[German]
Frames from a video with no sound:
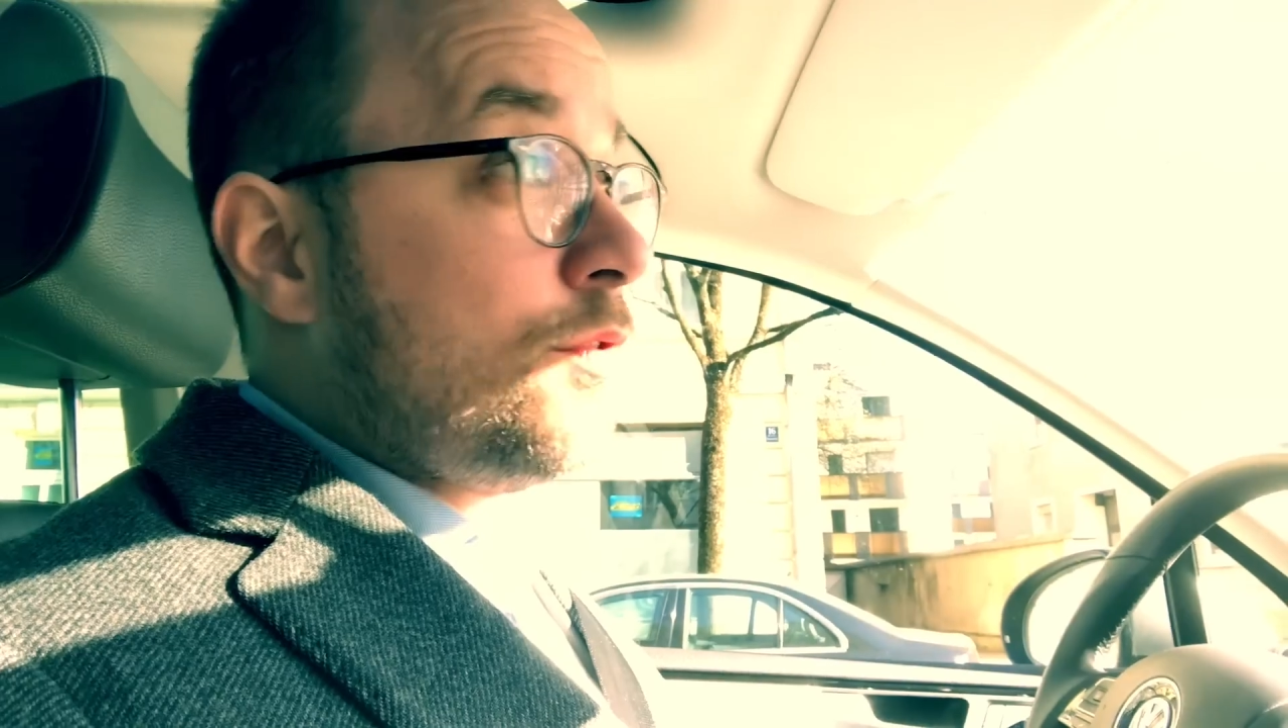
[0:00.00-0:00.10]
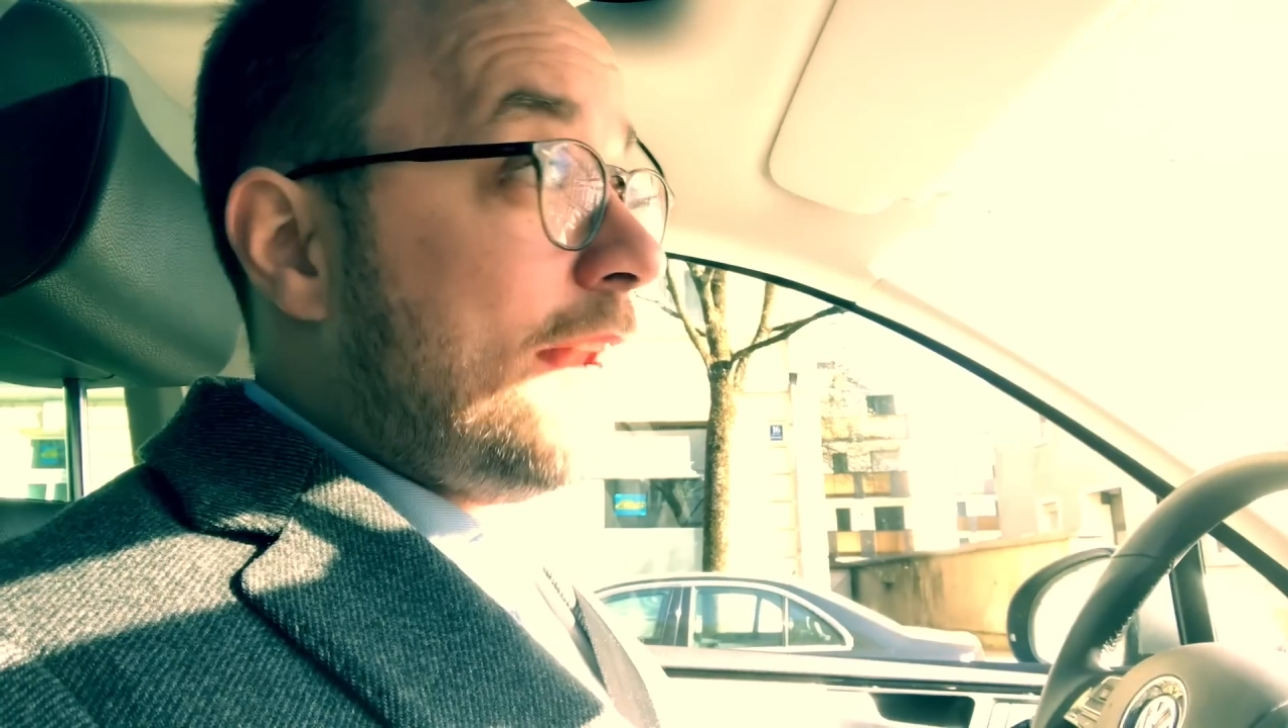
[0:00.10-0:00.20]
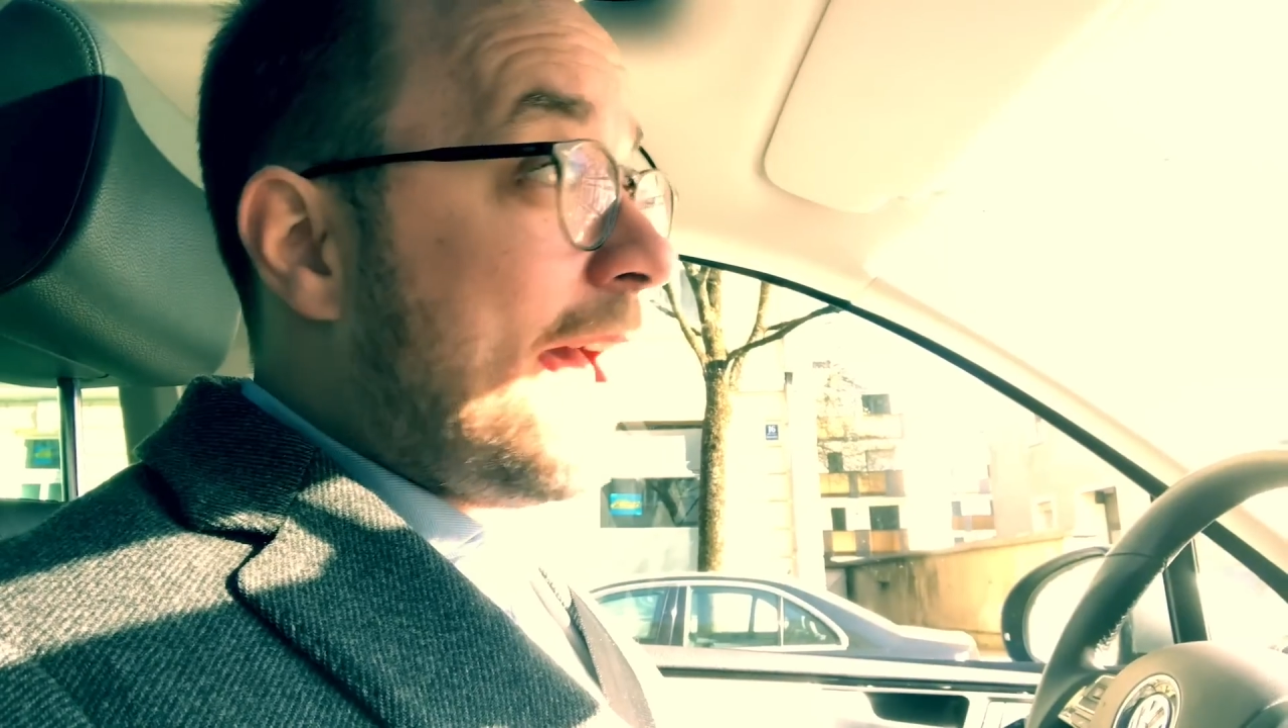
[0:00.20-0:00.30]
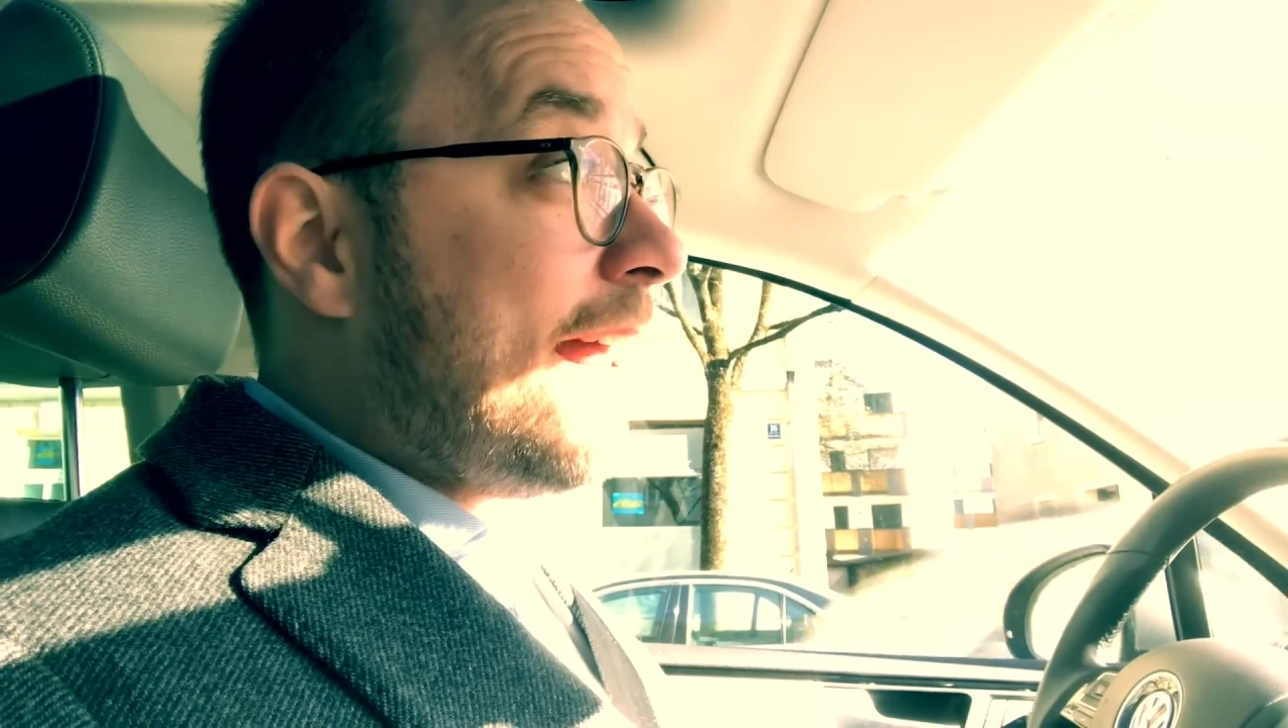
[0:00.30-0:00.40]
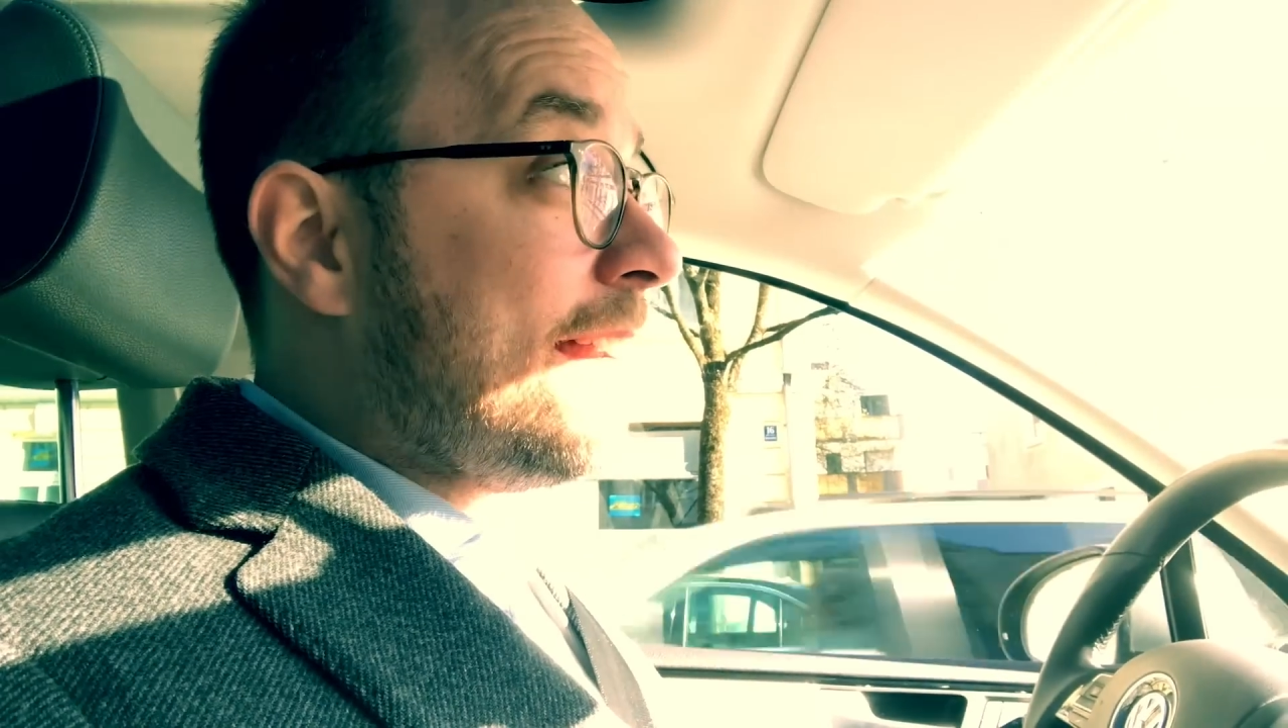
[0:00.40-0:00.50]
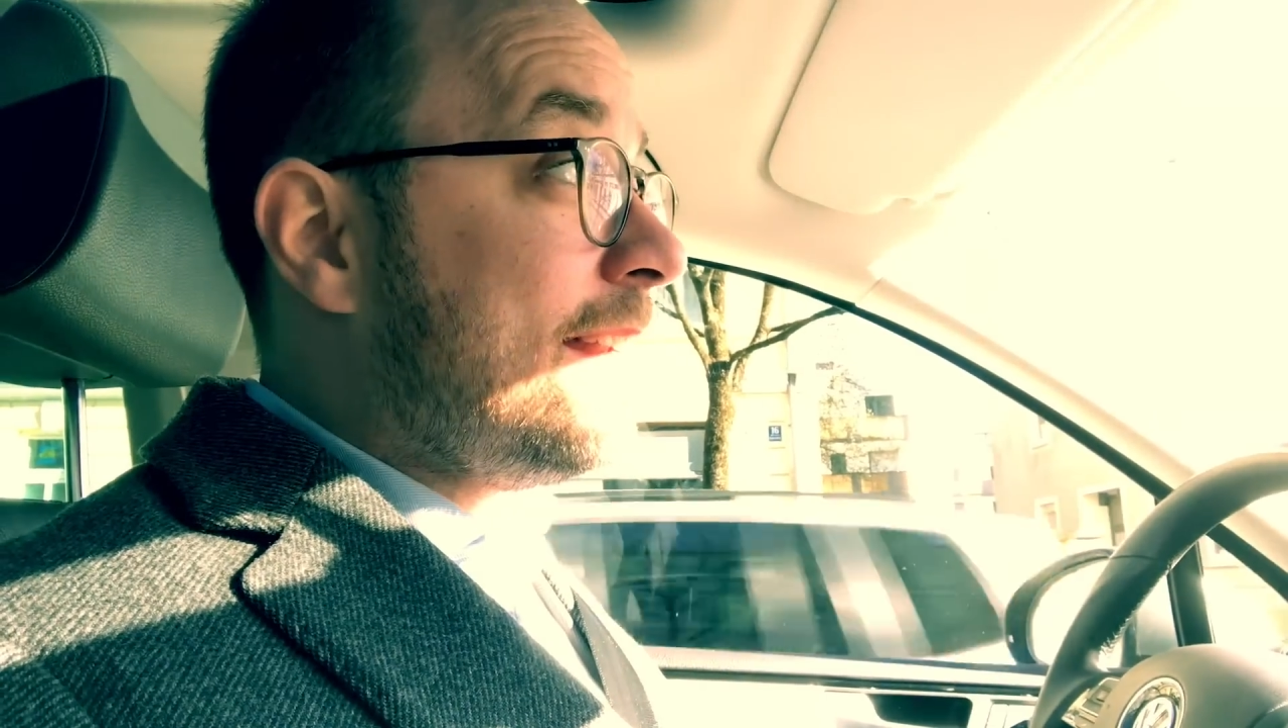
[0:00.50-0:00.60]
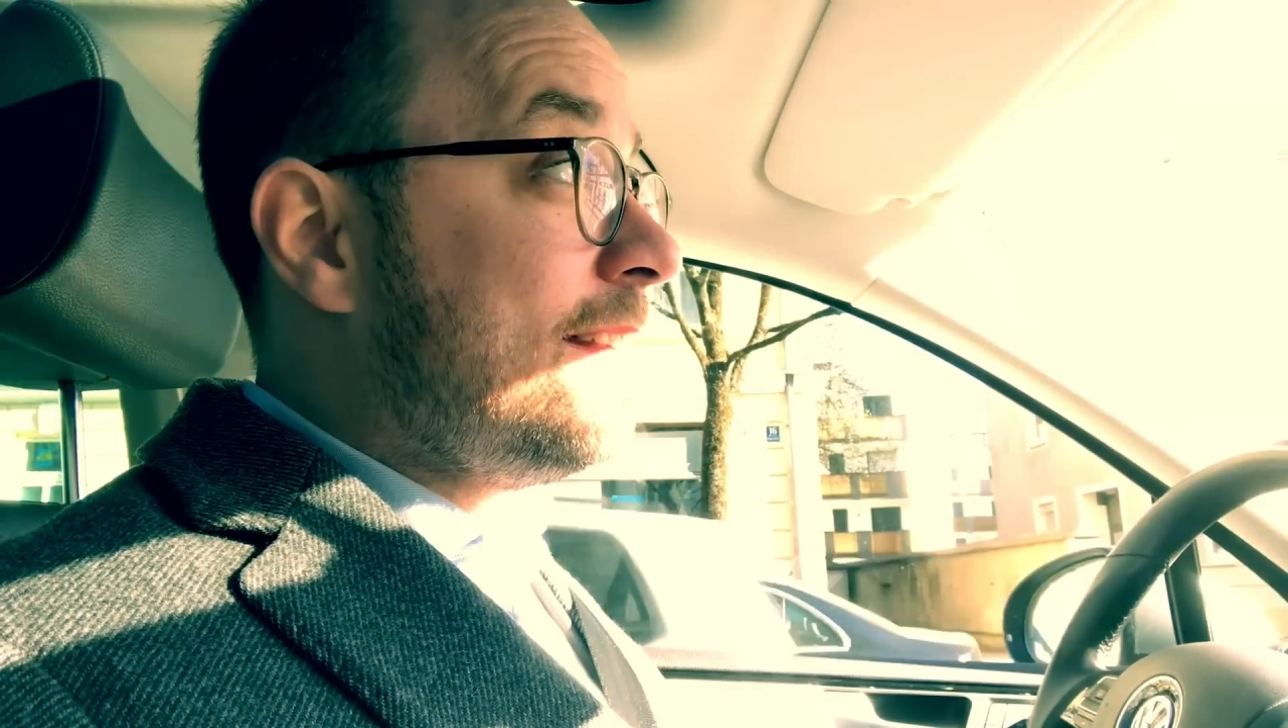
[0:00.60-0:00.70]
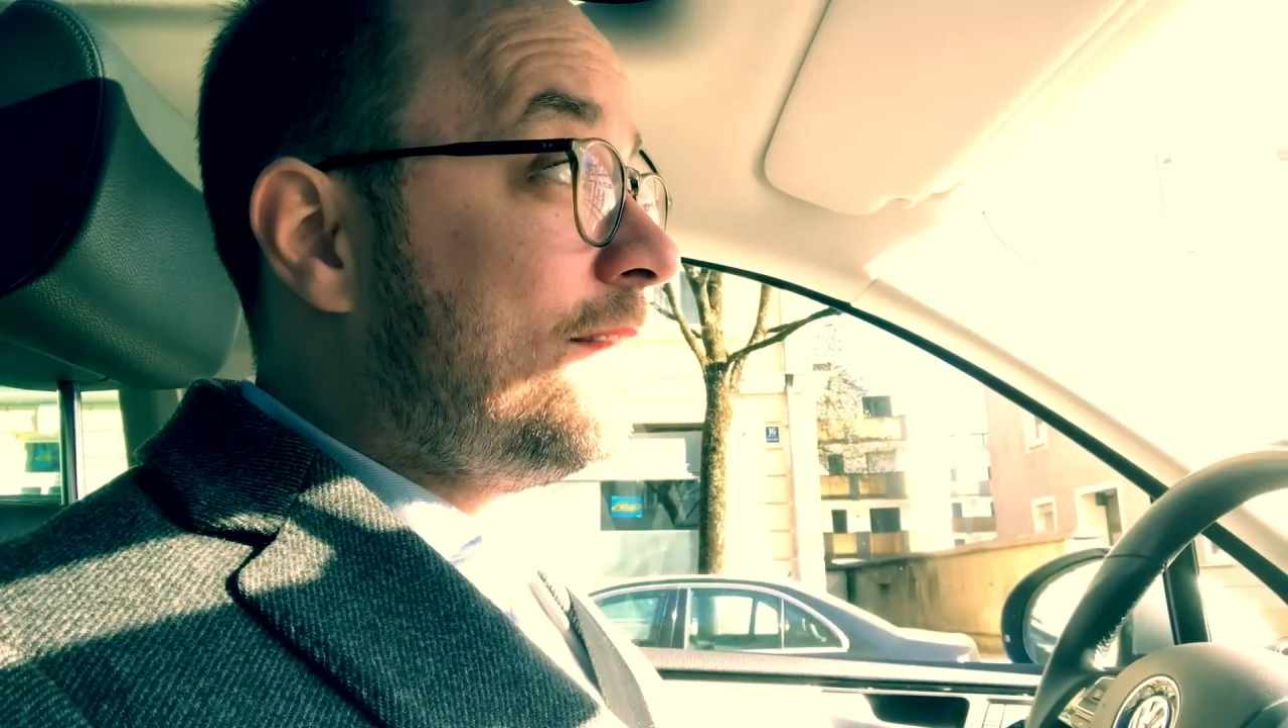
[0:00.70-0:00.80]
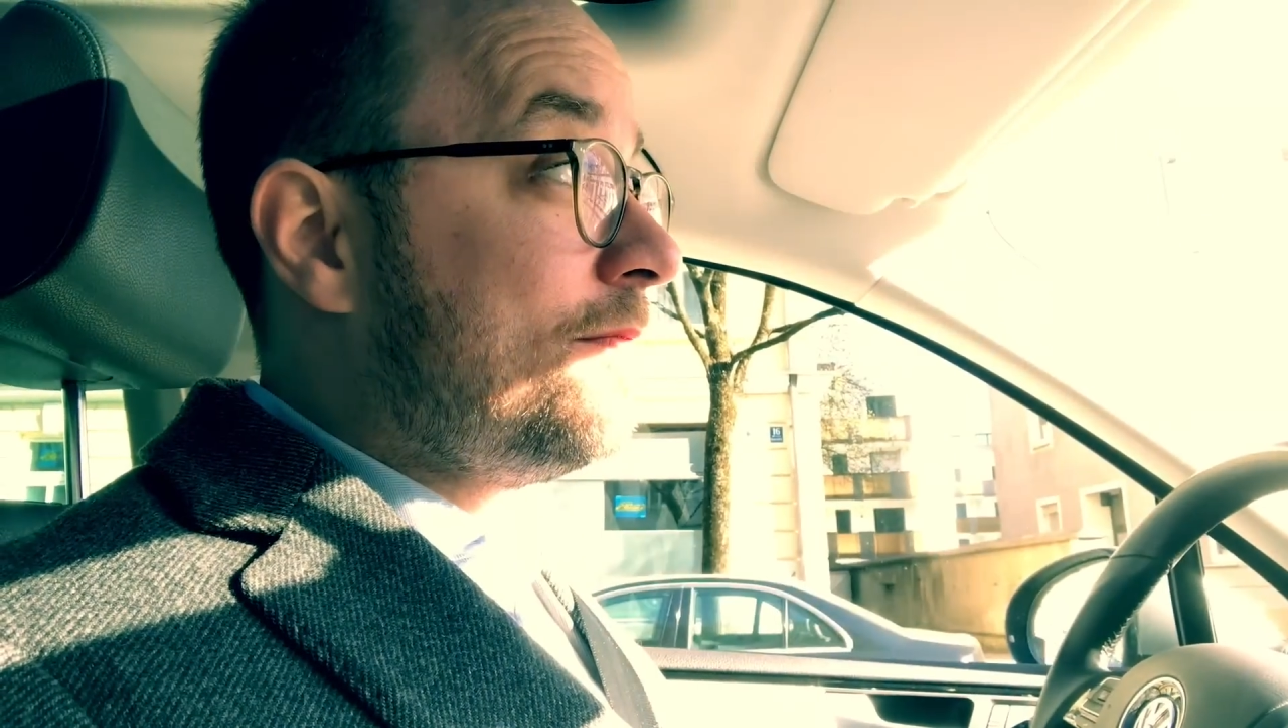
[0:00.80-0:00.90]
zu lernen,